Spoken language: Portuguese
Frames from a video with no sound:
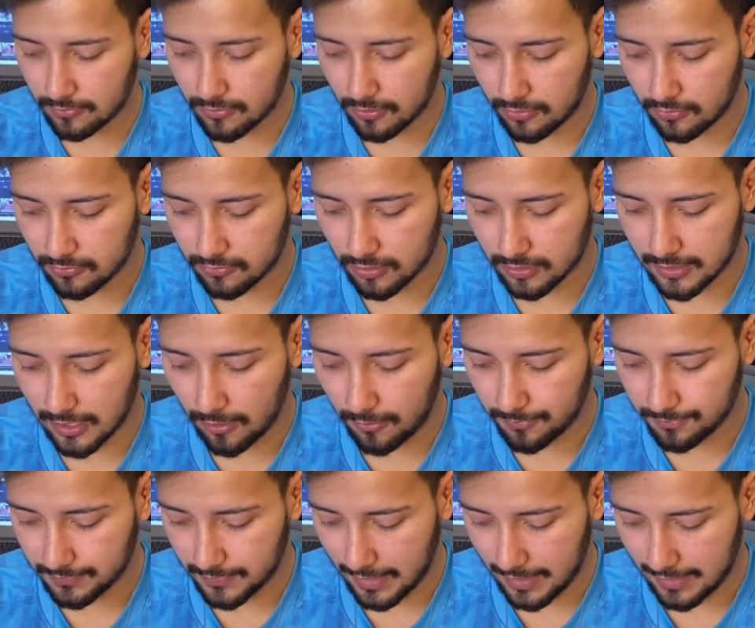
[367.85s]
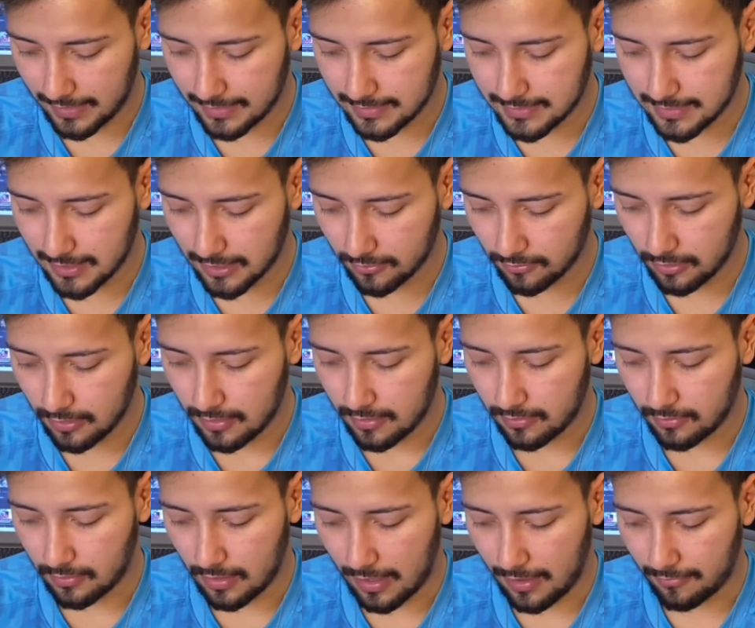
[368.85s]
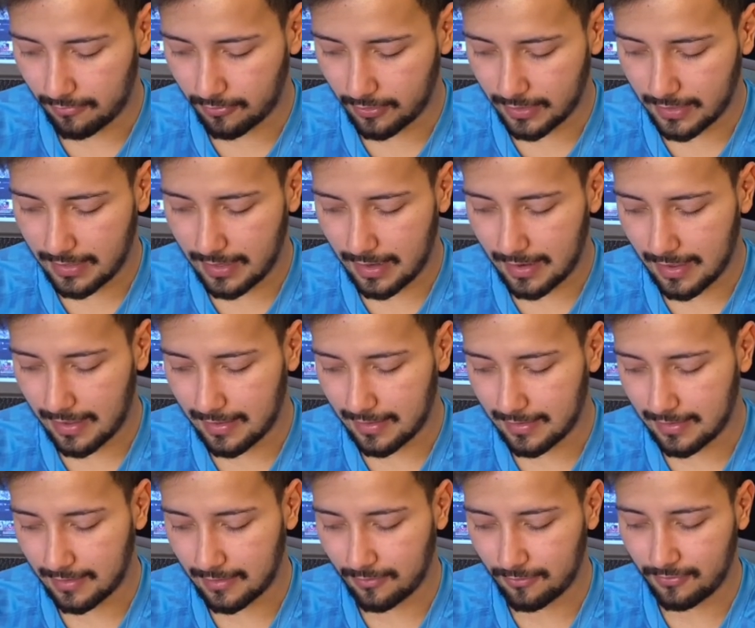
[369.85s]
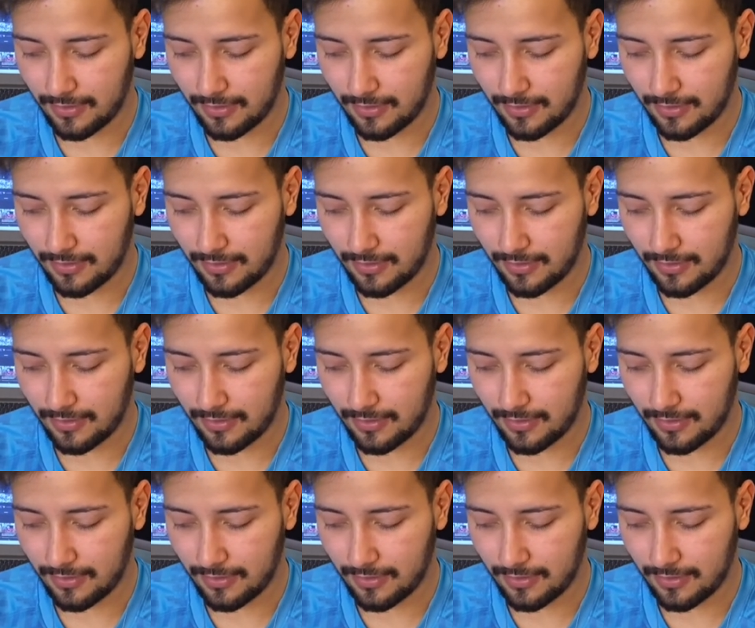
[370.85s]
to no total é, nesse ano é, foi é,